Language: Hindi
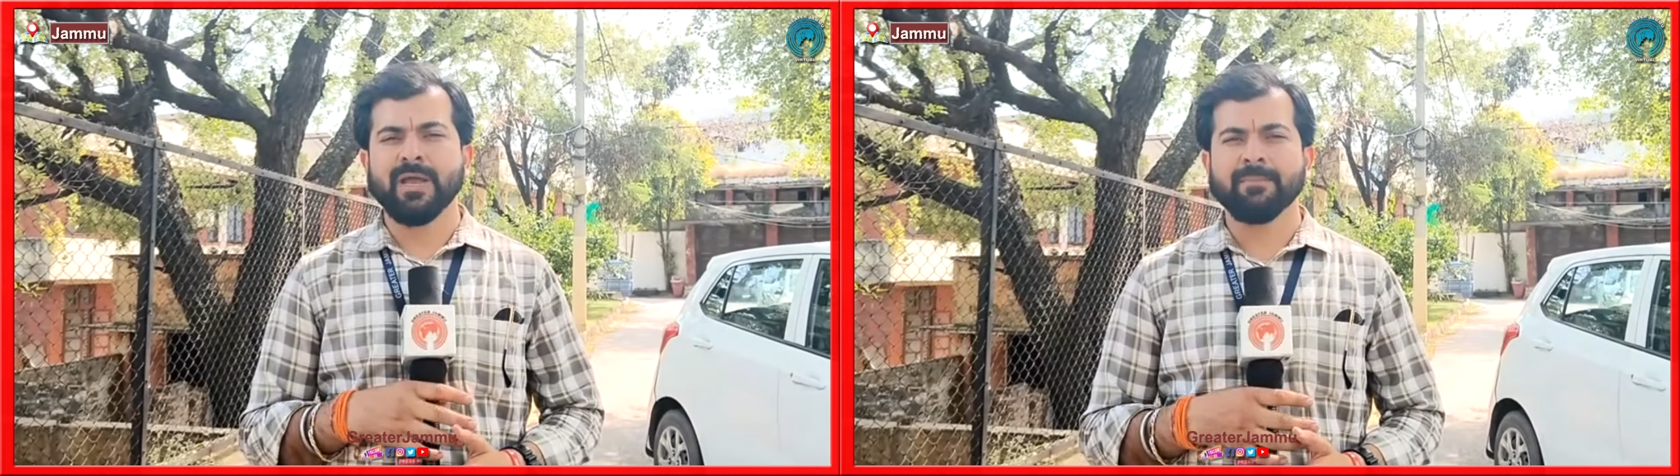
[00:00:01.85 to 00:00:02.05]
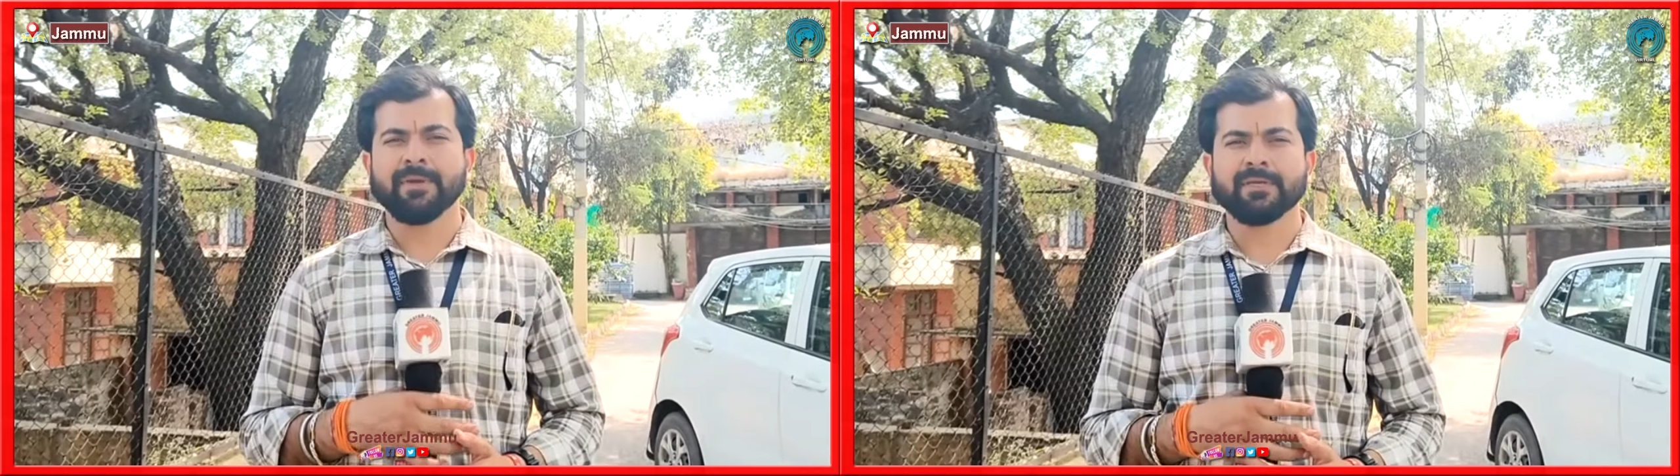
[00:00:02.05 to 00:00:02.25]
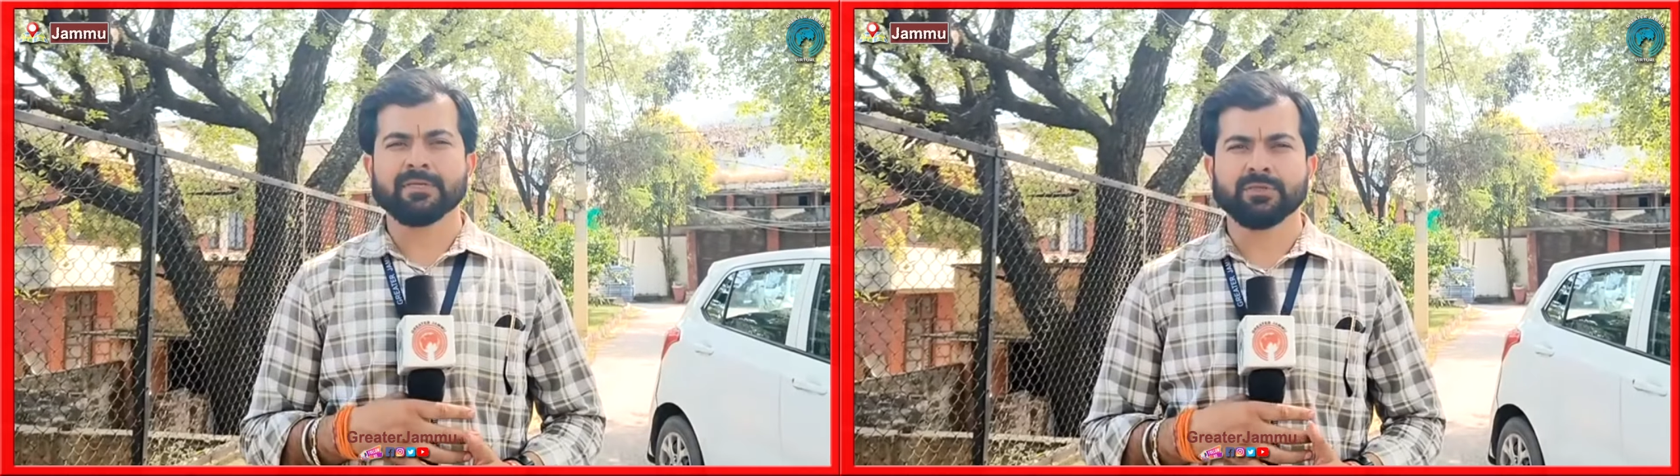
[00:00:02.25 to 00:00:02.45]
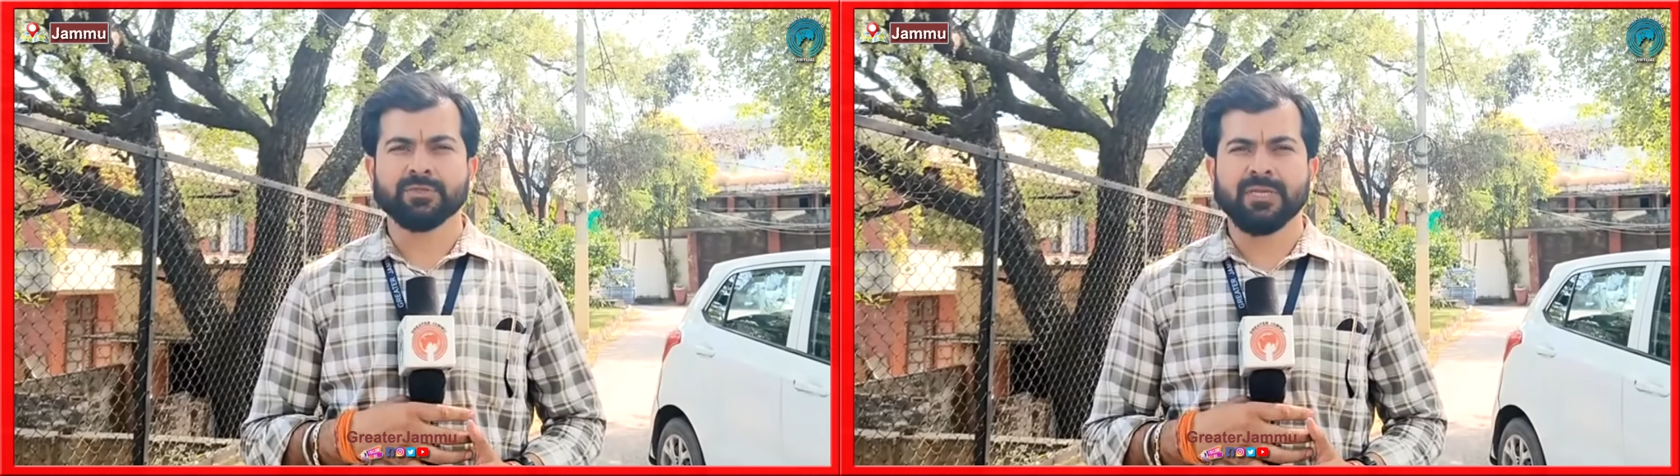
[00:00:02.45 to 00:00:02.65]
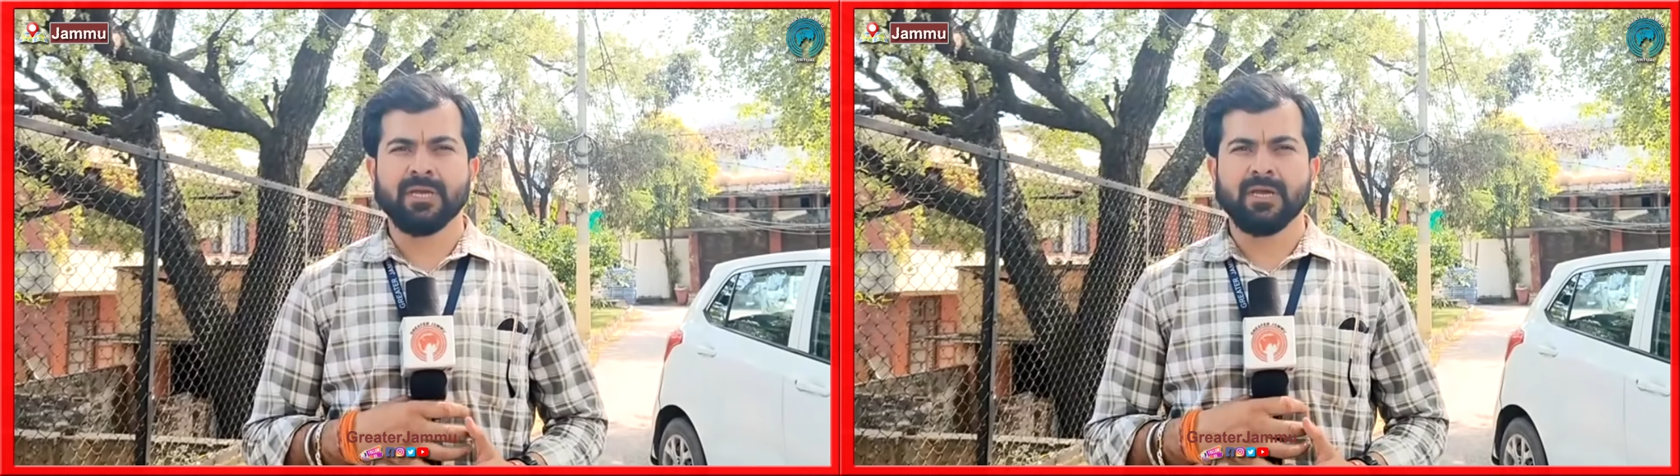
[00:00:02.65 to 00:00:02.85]
मैं पंकज
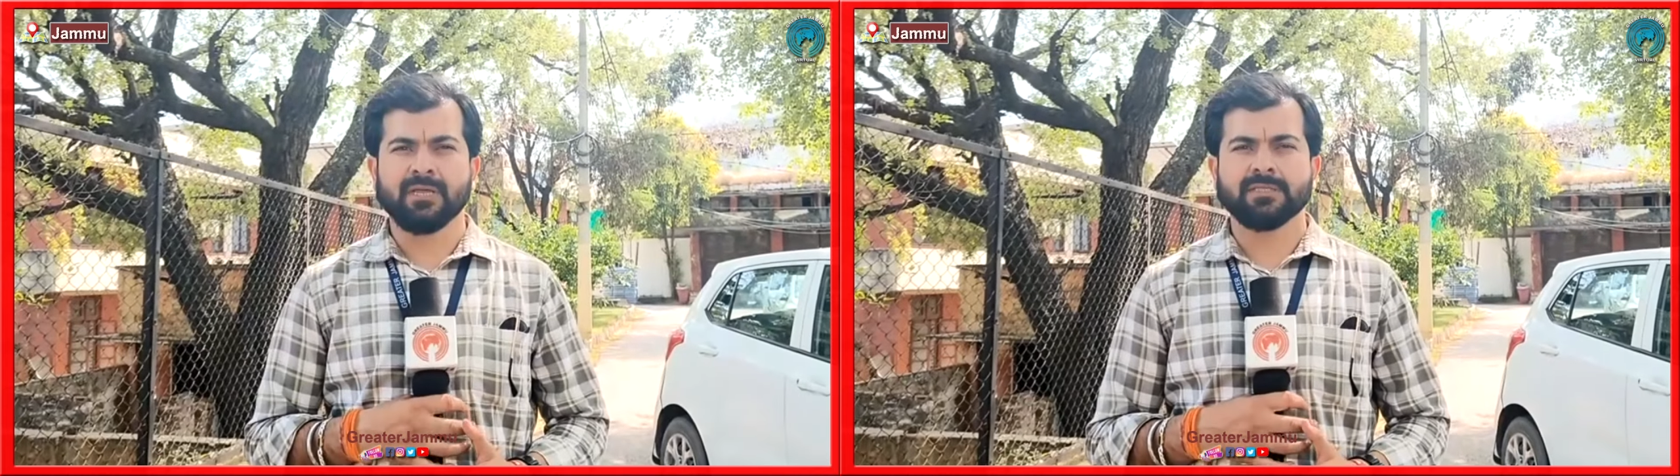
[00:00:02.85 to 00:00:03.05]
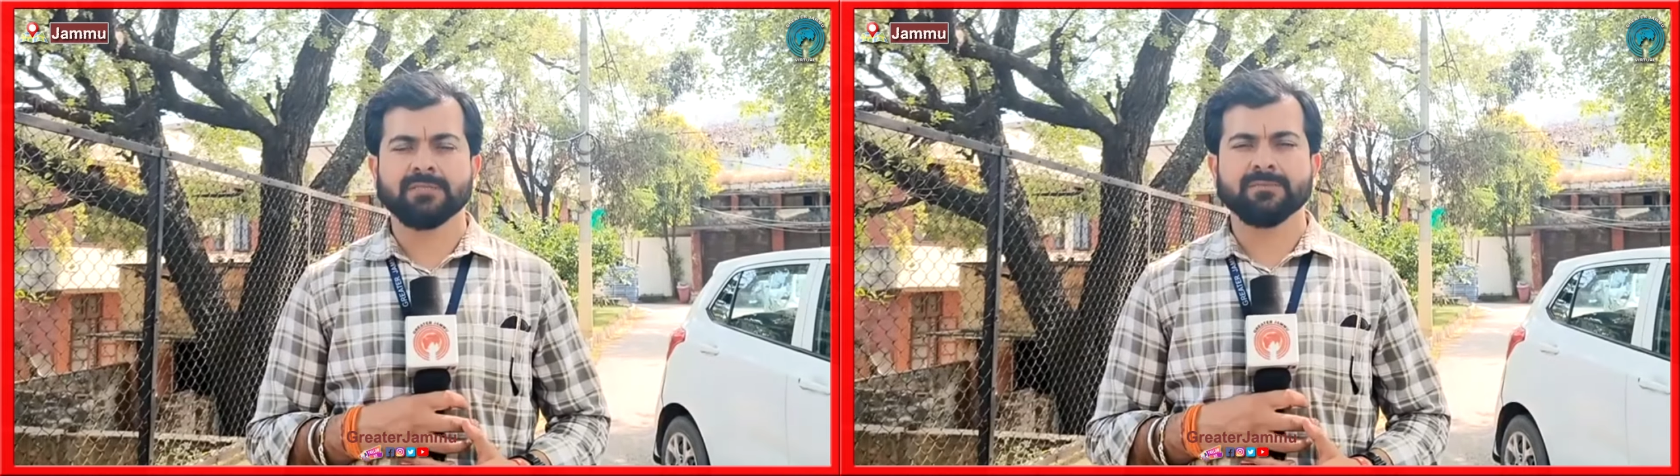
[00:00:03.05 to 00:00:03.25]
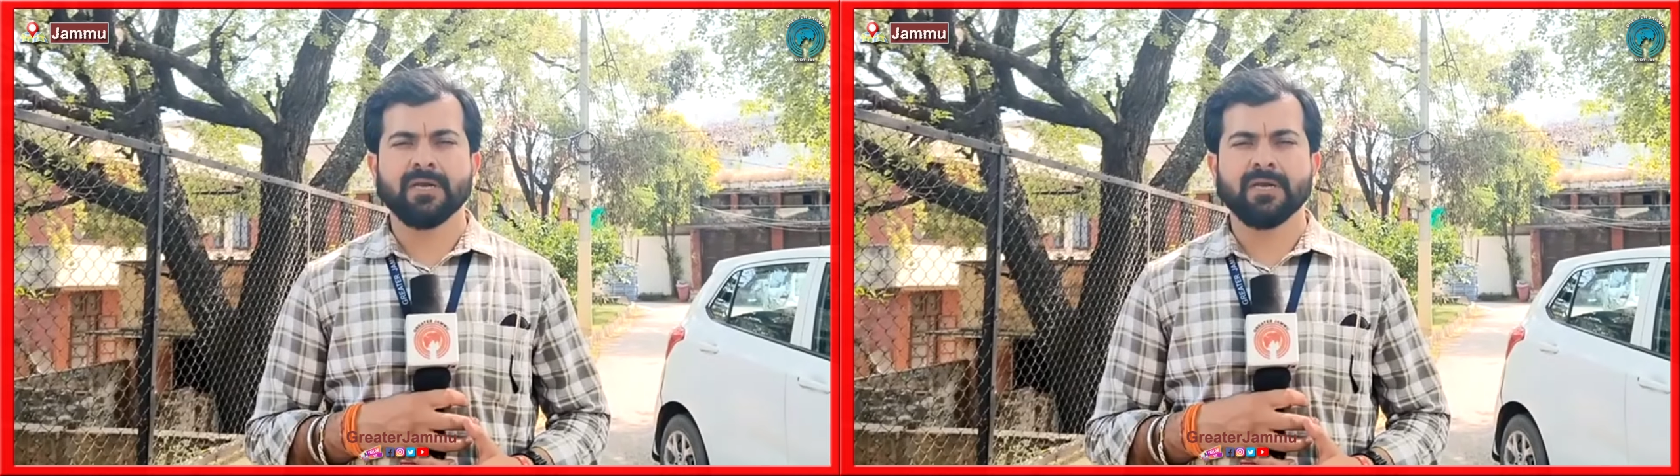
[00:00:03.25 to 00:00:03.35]
खजूरिया आज